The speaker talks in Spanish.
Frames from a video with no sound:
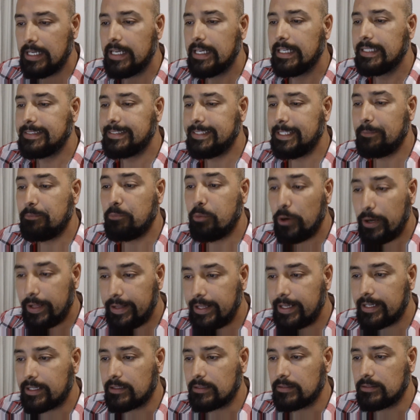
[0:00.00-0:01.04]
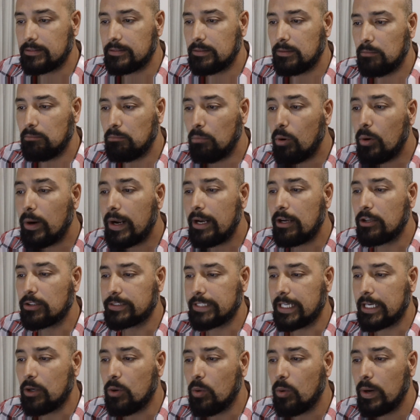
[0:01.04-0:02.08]
Si pueden, búsquenlos
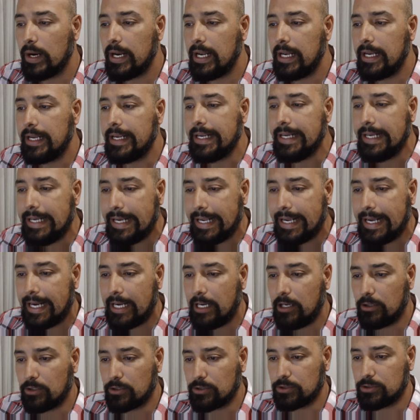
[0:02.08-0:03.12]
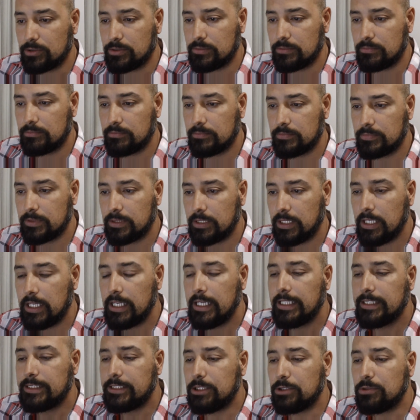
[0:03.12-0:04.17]
en Google y léanlos.
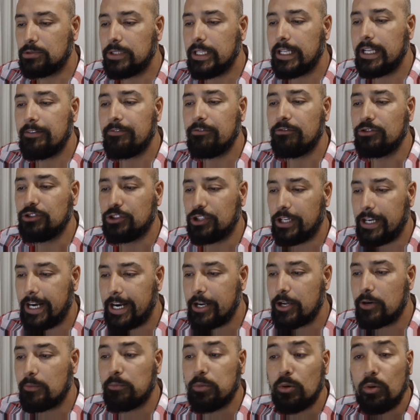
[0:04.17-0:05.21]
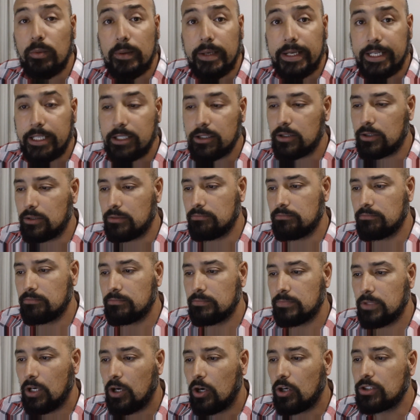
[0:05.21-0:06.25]
Si usted es funcionario público,
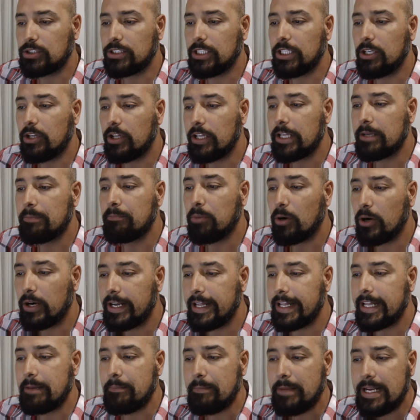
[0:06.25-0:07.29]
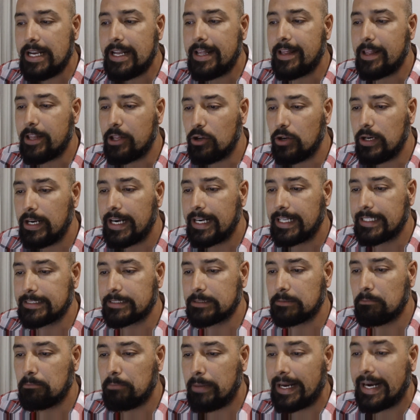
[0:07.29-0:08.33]
o si no dispone de miles de dólares
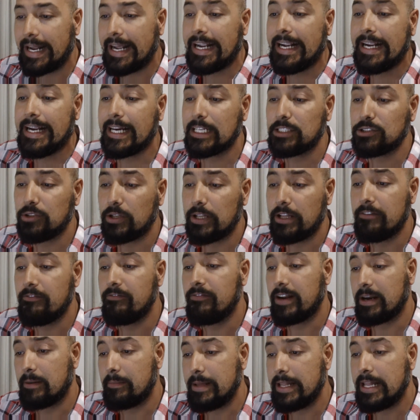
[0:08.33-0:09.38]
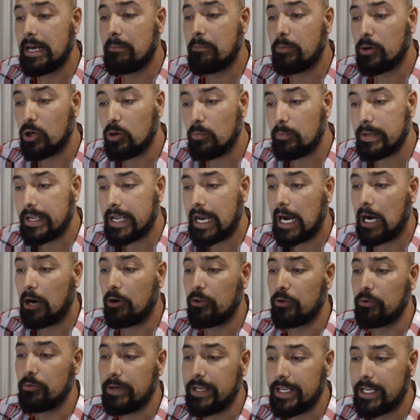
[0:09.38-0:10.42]
para, en caso de enfermedad propia o
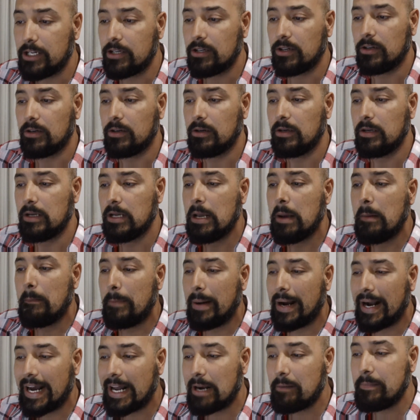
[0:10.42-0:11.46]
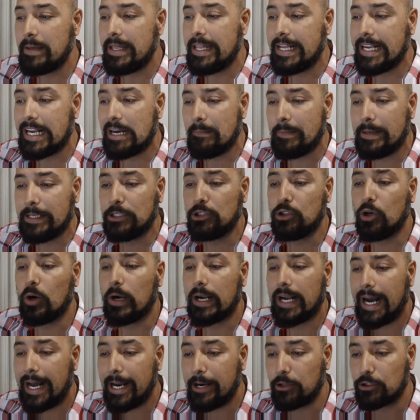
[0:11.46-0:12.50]
de un hijo, pagar medicamentos
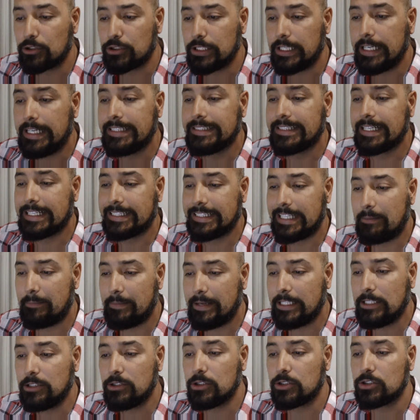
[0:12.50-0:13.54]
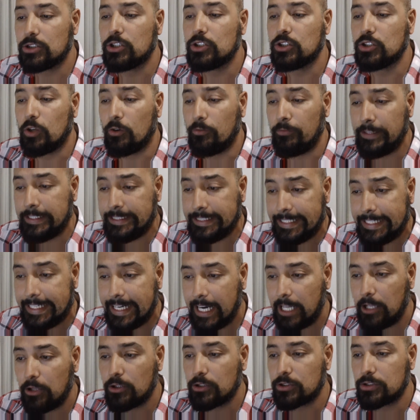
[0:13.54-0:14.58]
caros y tratamientos
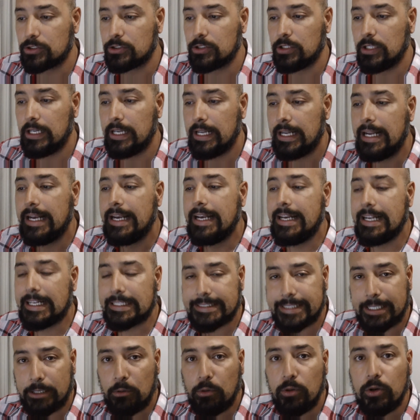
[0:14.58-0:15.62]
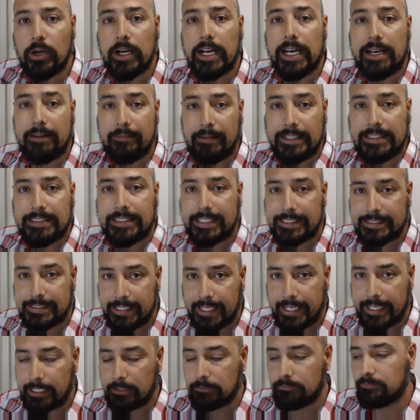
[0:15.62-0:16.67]
sofisticados, le aseguro que le va a
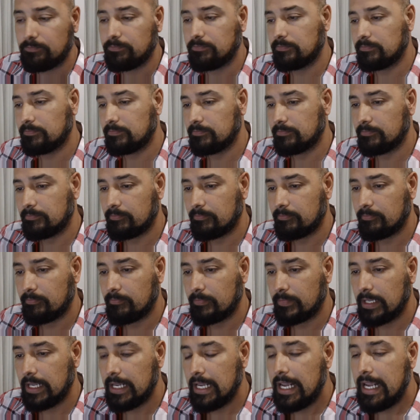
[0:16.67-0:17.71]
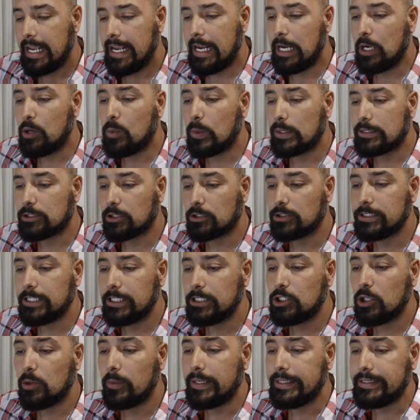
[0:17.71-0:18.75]
interesar. El
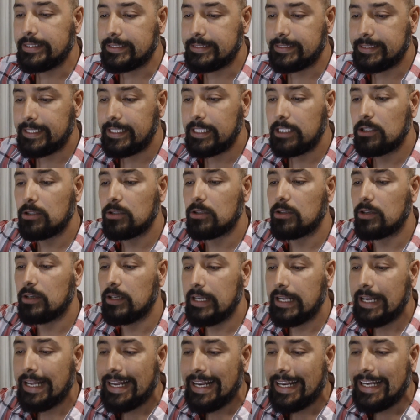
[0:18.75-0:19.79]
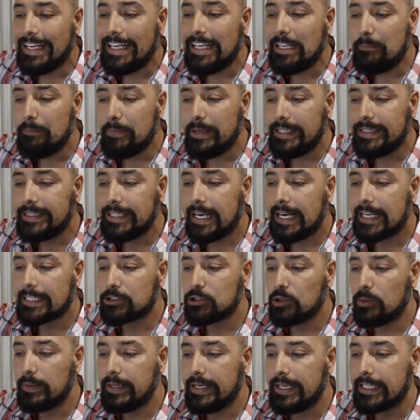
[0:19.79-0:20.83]
425 limita las
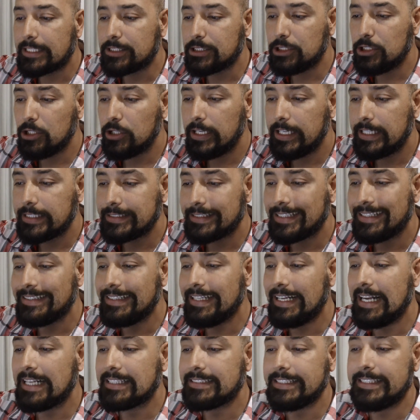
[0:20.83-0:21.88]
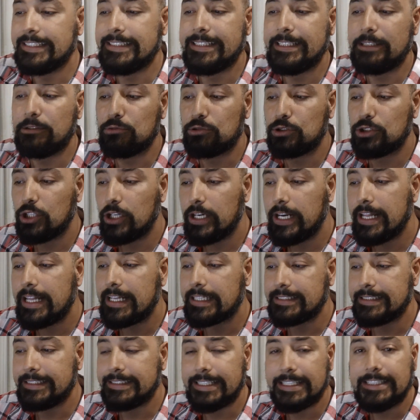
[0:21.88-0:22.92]
obligaciones de las instituciones de
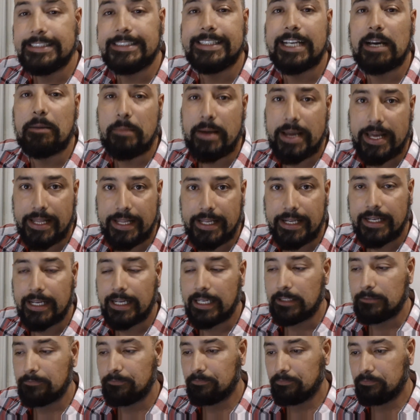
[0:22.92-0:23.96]
asistencia médica.